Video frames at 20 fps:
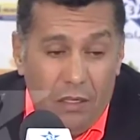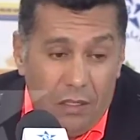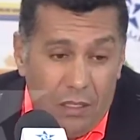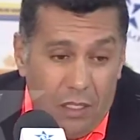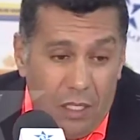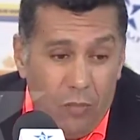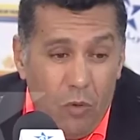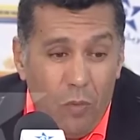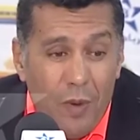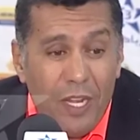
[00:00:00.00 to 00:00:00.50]

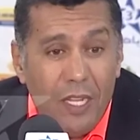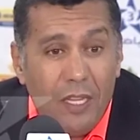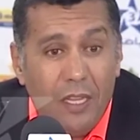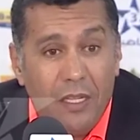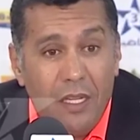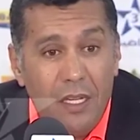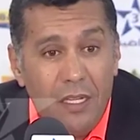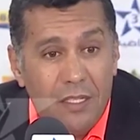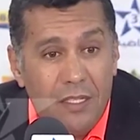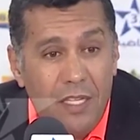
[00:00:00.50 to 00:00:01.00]
المباراة
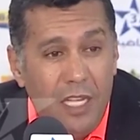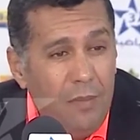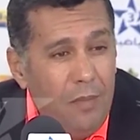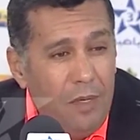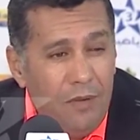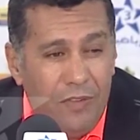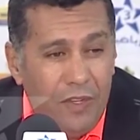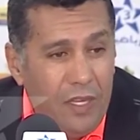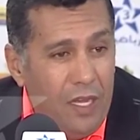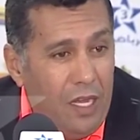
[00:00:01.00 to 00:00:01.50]
الكاس
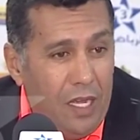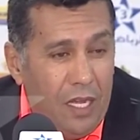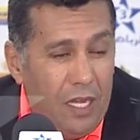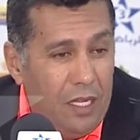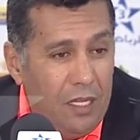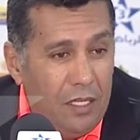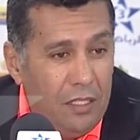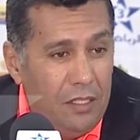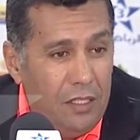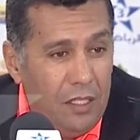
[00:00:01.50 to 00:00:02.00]
دائما
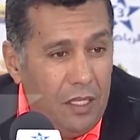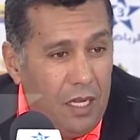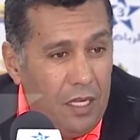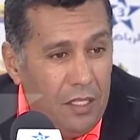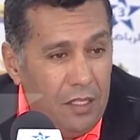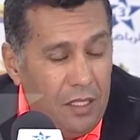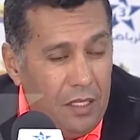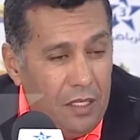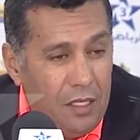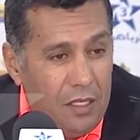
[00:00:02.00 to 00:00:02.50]
فيها هذه
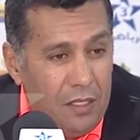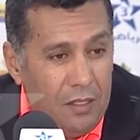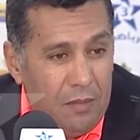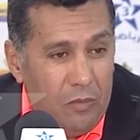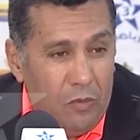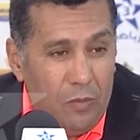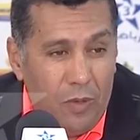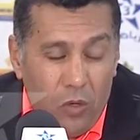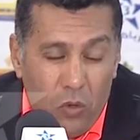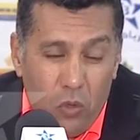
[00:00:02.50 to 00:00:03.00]

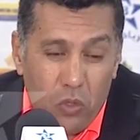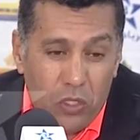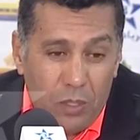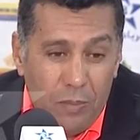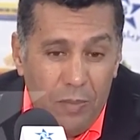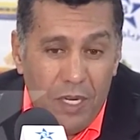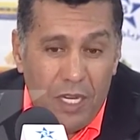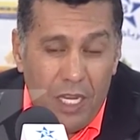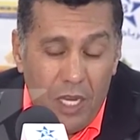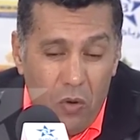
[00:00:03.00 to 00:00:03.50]
هذه خصوصا
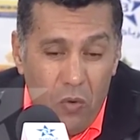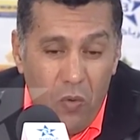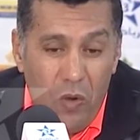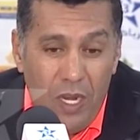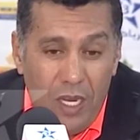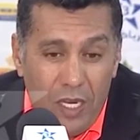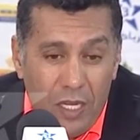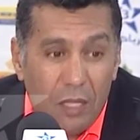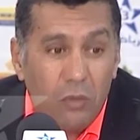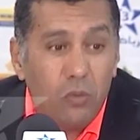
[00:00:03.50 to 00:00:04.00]
ملي
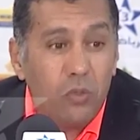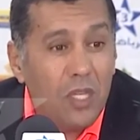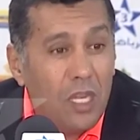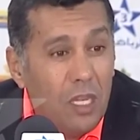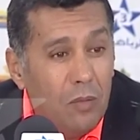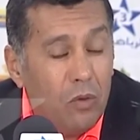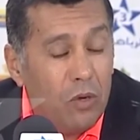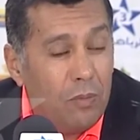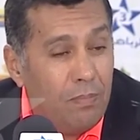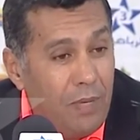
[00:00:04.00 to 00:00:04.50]
كيولي كتوصل
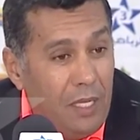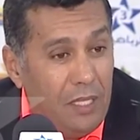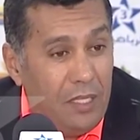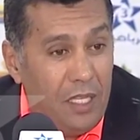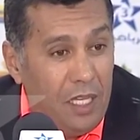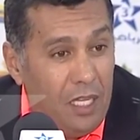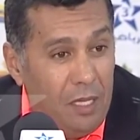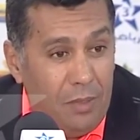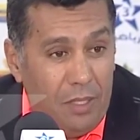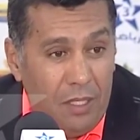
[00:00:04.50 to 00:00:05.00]
للمربع
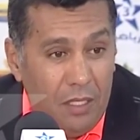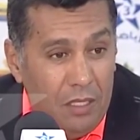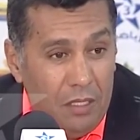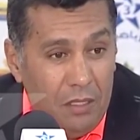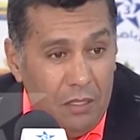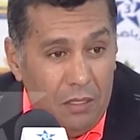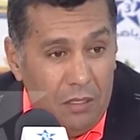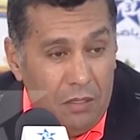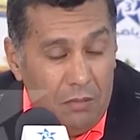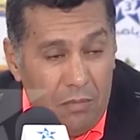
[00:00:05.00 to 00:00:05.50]
الذهبي
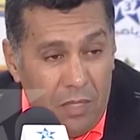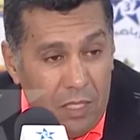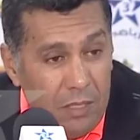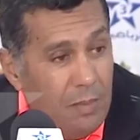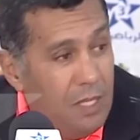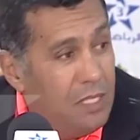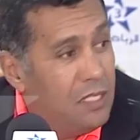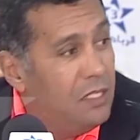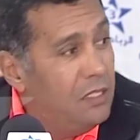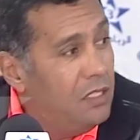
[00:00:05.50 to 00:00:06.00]

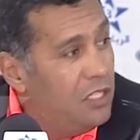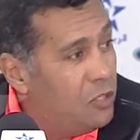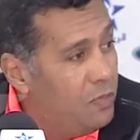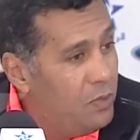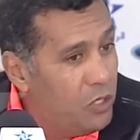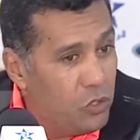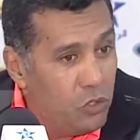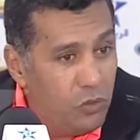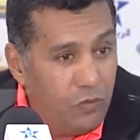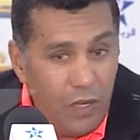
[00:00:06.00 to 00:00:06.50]
ما تسناش
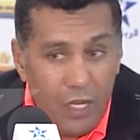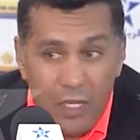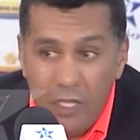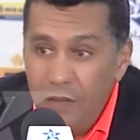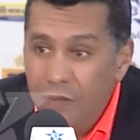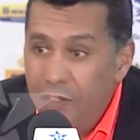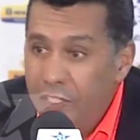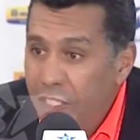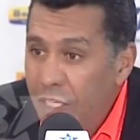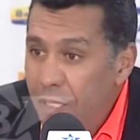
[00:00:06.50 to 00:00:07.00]
باش تشوف
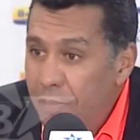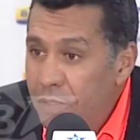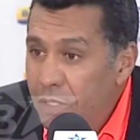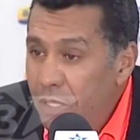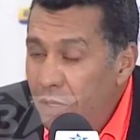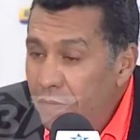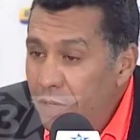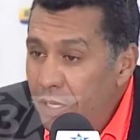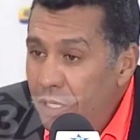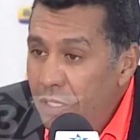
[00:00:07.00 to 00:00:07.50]
اهداف كثيره
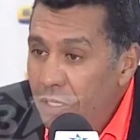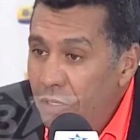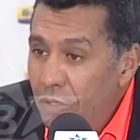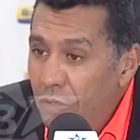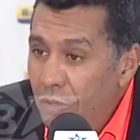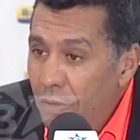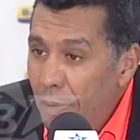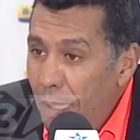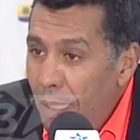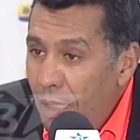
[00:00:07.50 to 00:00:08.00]
بزاف
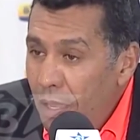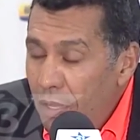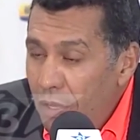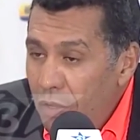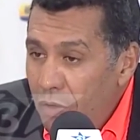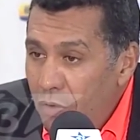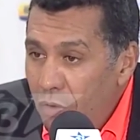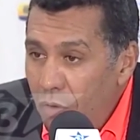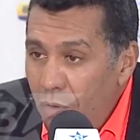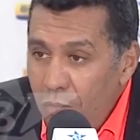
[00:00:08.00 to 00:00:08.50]
لانه
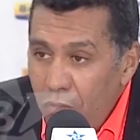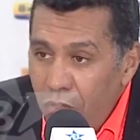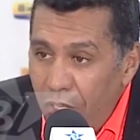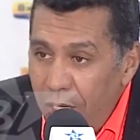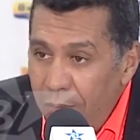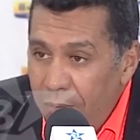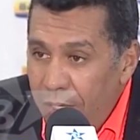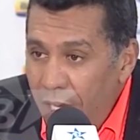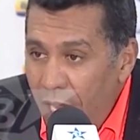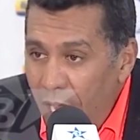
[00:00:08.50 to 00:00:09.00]
كل
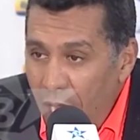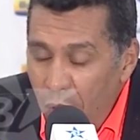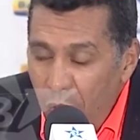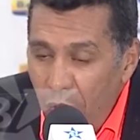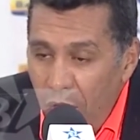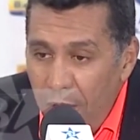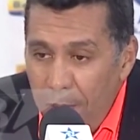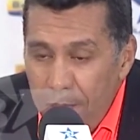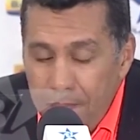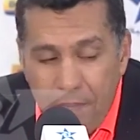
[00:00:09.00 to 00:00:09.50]
مدرب
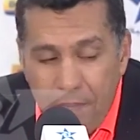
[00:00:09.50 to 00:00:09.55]
كيحاول